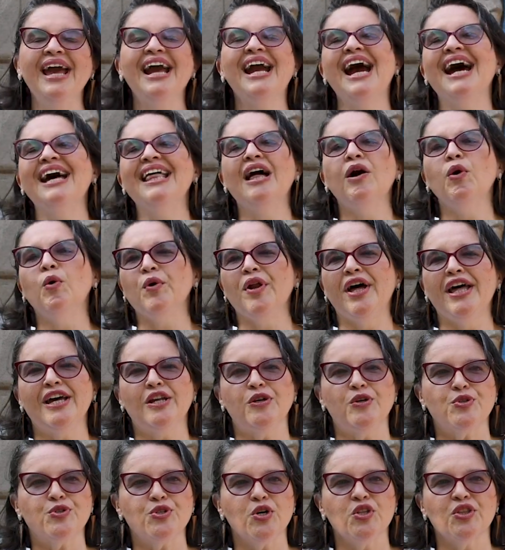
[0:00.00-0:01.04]
Cada una
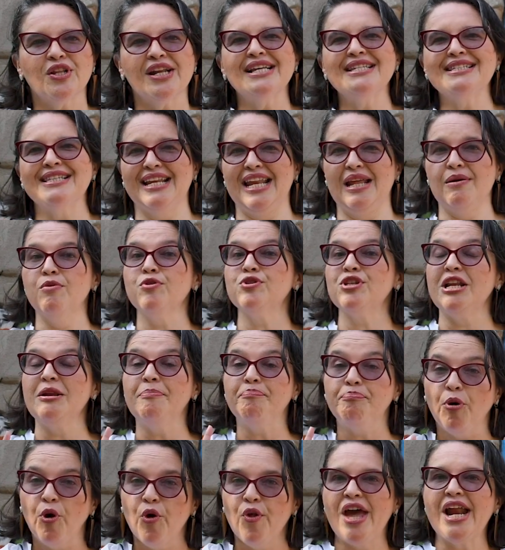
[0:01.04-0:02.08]
de nosotras tenemos el
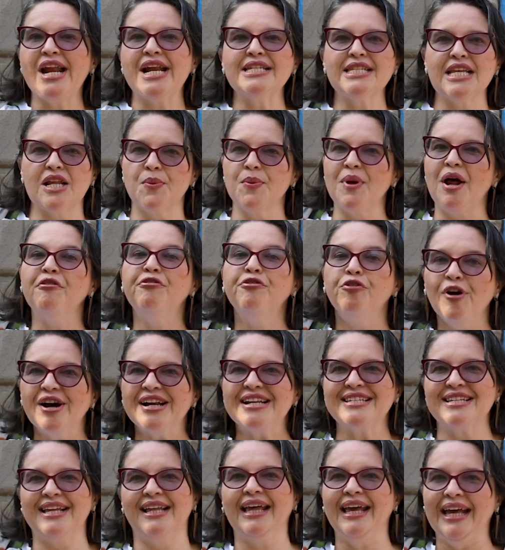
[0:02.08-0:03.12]
poder de ser una
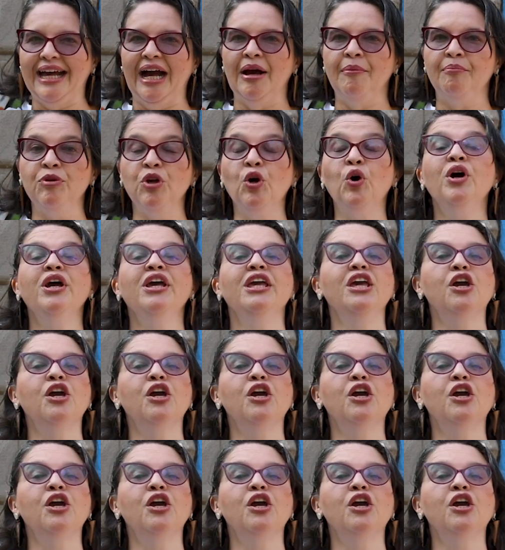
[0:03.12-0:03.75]
fuerza de cambio